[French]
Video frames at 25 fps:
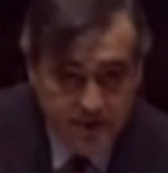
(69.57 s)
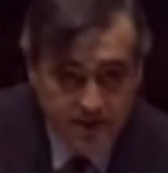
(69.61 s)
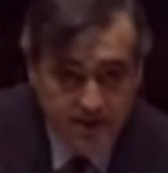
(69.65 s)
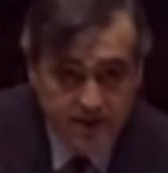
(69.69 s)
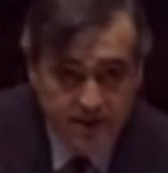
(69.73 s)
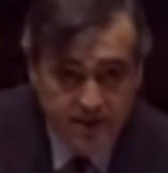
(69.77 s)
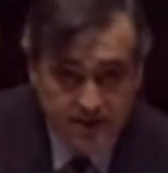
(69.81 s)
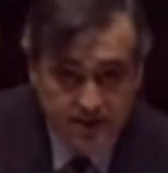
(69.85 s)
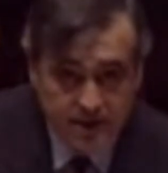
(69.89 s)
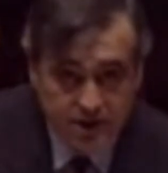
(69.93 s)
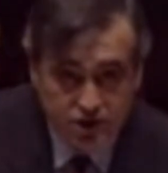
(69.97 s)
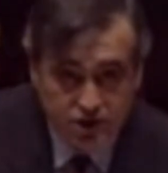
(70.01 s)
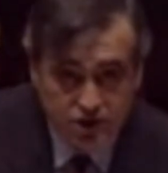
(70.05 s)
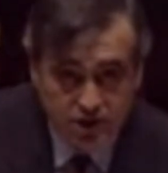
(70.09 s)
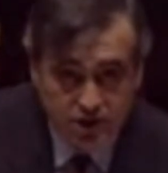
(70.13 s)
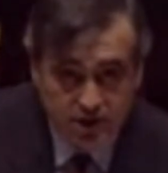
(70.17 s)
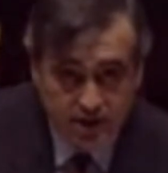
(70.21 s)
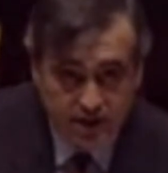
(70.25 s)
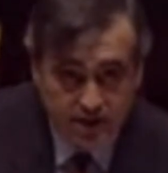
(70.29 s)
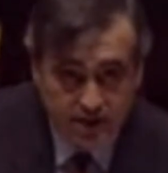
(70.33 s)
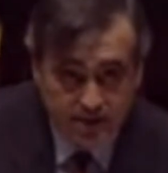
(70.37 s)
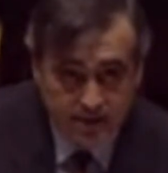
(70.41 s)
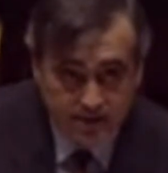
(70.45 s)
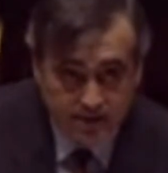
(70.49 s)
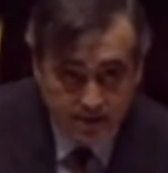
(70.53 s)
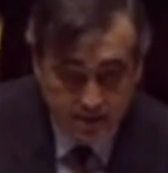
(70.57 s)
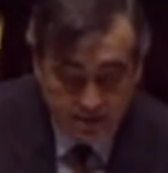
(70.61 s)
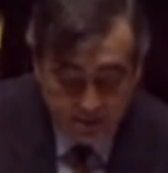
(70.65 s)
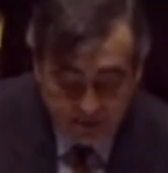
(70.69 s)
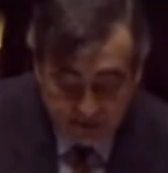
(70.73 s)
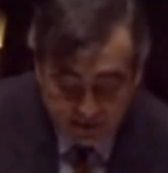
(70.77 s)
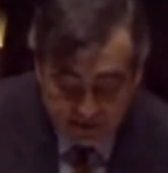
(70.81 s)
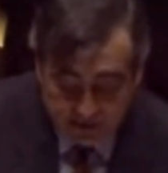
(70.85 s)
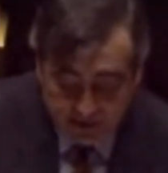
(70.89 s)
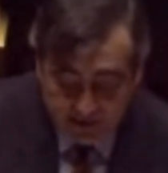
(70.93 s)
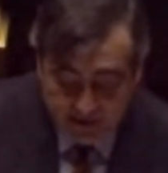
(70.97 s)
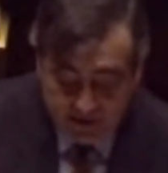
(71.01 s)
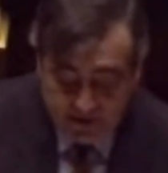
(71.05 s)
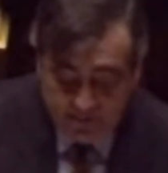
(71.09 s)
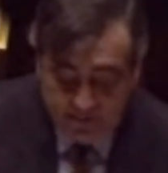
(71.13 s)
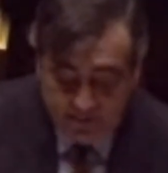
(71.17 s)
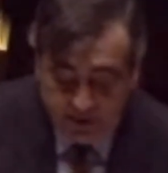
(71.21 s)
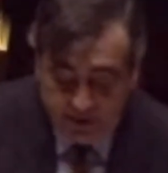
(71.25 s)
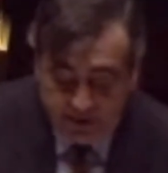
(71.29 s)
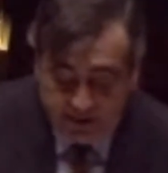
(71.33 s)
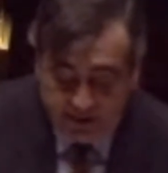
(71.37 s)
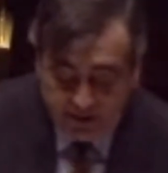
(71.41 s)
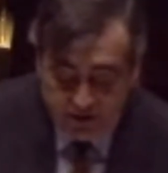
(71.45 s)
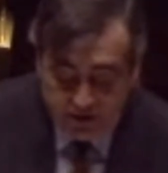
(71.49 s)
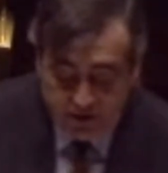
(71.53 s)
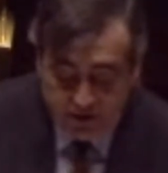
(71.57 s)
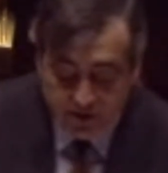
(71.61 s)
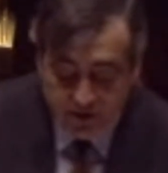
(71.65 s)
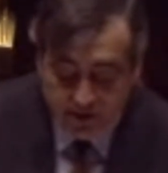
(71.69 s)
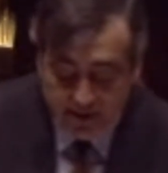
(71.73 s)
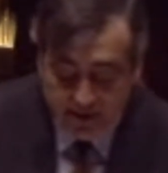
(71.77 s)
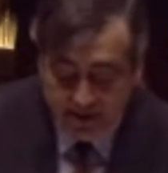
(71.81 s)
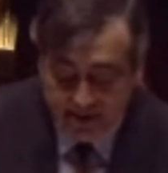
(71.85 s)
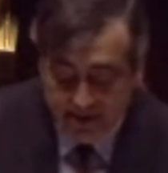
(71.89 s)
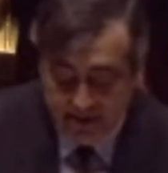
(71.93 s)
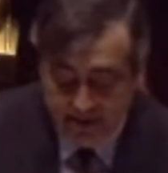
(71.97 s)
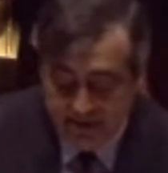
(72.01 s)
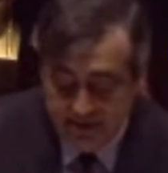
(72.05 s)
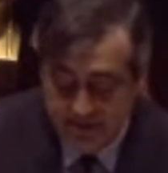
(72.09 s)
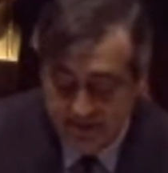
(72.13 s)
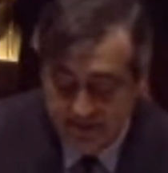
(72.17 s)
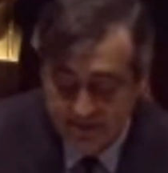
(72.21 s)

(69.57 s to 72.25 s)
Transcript: minent déjà le sentiment national.